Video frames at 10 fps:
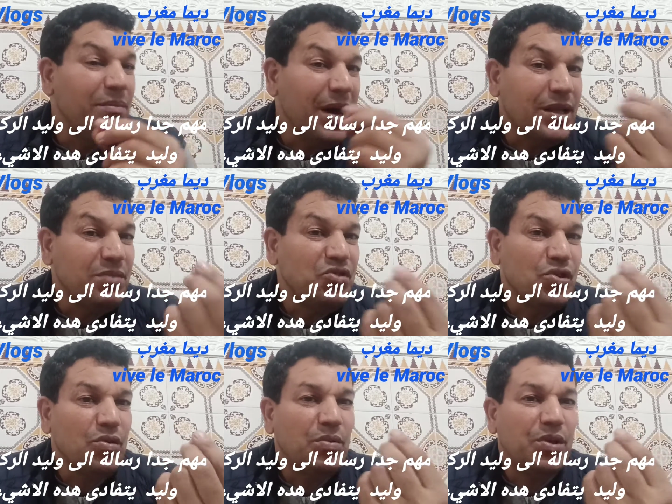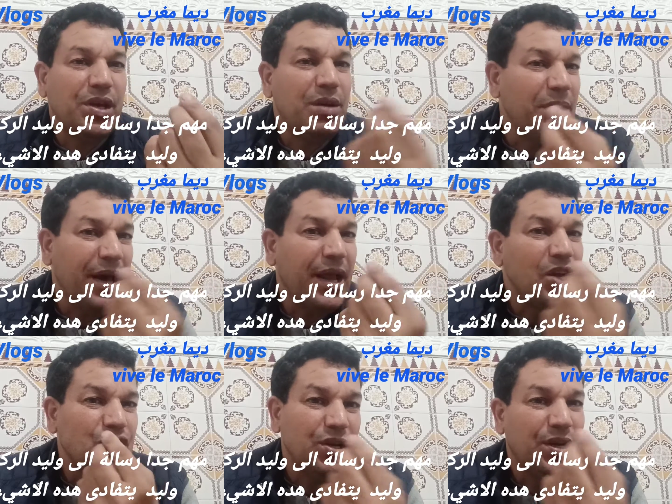ما خدمش دكي ما
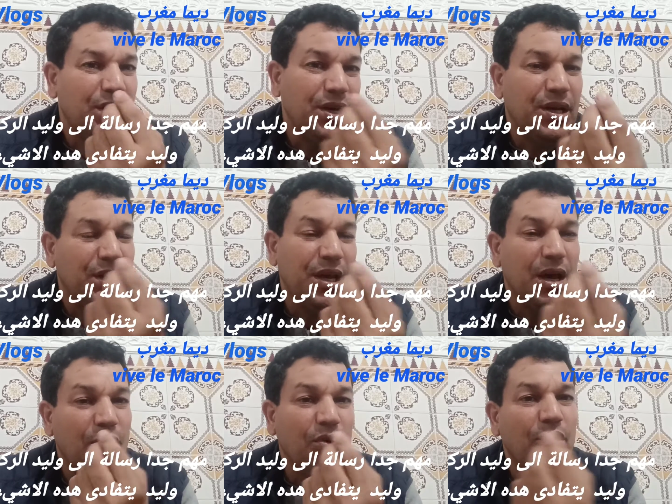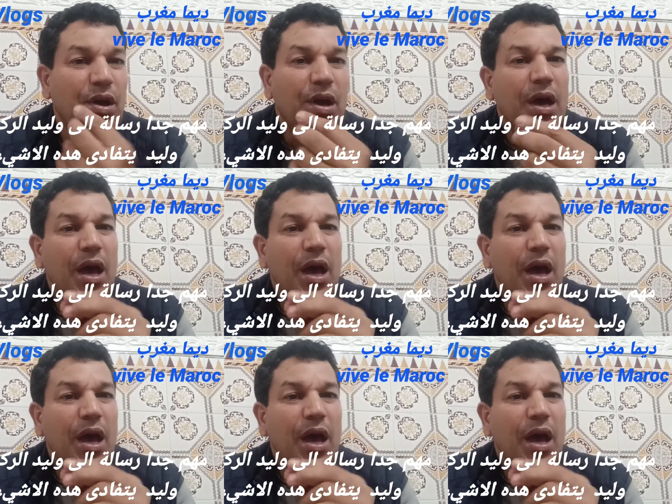قراش أه يا خور